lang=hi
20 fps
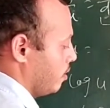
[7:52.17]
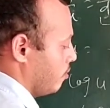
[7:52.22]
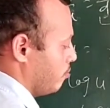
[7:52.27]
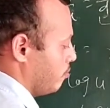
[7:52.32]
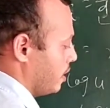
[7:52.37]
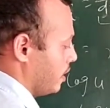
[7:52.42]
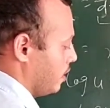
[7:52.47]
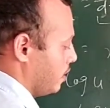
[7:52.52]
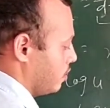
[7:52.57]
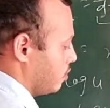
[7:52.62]

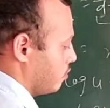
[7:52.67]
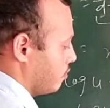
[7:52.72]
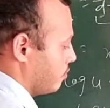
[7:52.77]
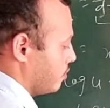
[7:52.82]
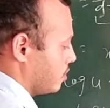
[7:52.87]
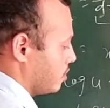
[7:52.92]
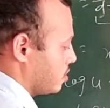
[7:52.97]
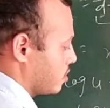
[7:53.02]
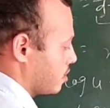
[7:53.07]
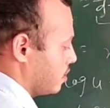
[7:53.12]
पहले तो
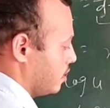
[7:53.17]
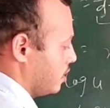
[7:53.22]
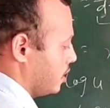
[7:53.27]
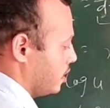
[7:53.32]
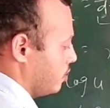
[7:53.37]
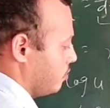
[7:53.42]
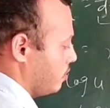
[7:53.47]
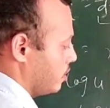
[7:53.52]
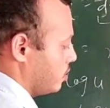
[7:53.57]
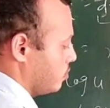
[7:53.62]
फर्स्ट का
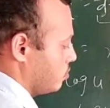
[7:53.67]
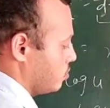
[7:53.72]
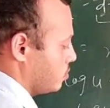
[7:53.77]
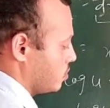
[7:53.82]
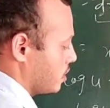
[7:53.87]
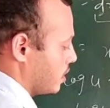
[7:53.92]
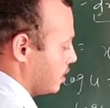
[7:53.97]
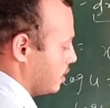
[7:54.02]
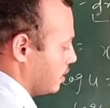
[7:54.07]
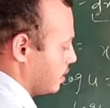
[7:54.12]
डेरिवेटिव
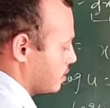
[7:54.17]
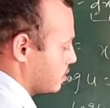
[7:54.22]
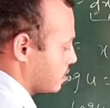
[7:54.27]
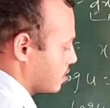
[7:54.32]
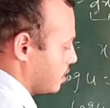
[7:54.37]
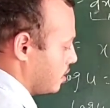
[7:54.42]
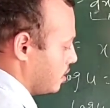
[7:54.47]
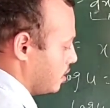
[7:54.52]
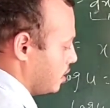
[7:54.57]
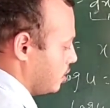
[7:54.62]
साइन एक्स
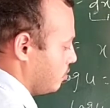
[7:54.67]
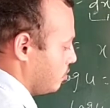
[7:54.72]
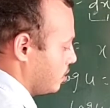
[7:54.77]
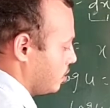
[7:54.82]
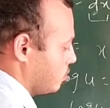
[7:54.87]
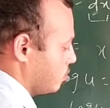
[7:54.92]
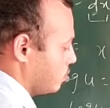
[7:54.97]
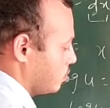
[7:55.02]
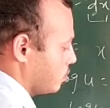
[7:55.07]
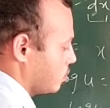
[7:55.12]
का
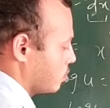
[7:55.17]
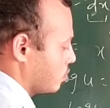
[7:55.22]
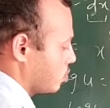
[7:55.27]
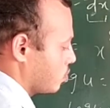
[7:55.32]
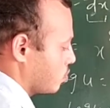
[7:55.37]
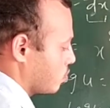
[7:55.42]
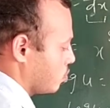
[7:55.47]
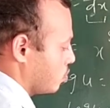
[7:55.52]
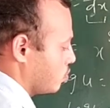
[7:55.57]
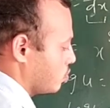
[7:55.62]
डेरिवेटिव
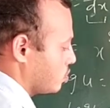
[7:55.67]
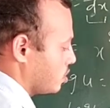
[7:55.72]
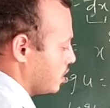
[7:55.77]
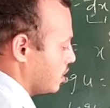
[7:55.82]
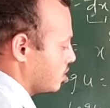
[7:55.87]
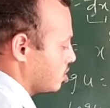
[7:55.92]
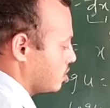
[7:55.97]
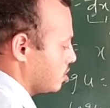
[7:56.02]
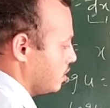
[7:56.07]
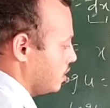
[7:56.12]
कोस
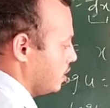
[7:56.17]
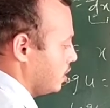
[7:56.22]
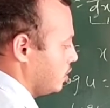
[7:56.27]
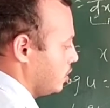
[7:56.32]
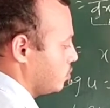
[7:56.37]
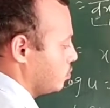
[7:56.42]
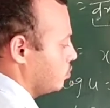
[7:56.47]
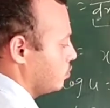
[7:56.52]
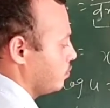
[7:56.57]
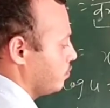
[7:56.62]
एक्स इन
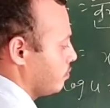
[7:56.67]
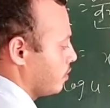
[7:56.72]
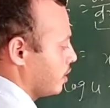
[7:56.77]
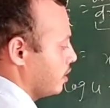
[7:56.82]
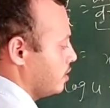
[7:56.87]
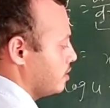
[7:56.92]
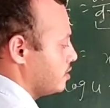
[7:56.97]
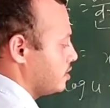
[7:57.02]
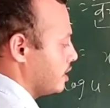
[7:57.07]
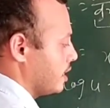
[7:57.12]
टू
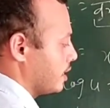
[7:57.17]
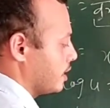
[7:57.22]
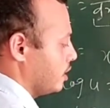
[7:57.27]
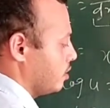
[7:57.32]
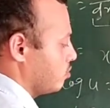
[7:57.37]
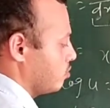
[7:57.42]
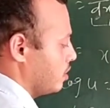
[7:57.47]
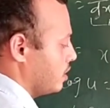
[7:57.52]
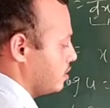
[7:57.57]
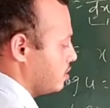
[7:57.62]

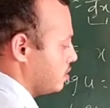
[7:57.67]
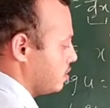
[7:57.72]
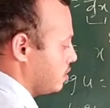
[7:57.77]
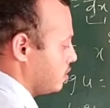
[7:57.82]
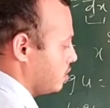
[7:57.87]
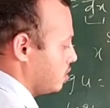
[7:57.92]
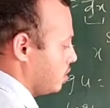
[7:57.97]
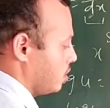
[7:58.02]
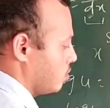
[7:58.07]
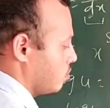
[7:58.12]
सेकेंड को एज इट
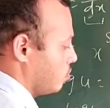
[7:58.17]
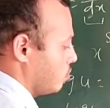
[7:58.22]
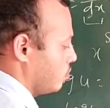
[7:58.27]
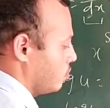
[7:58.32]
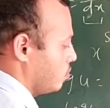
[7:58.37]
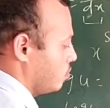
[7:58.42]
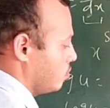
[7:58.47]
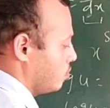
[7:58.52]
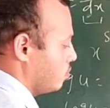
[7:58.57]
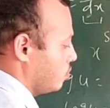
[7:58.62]
इज़ लिखो
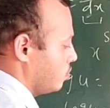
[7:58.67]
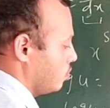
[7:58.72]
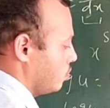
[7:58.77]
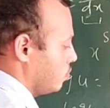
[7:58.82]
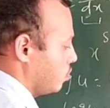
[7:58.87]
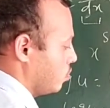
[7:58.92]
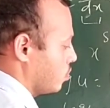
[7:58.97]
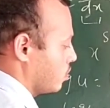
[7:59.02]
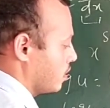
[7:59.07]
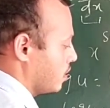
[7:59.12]

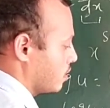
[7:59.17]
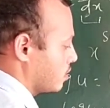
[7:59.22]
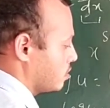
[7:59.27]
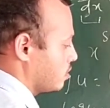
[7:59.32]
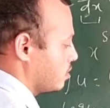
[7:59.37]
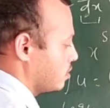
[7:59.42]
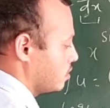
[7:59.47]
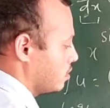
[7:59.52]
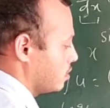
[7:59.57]
लॉग एक्स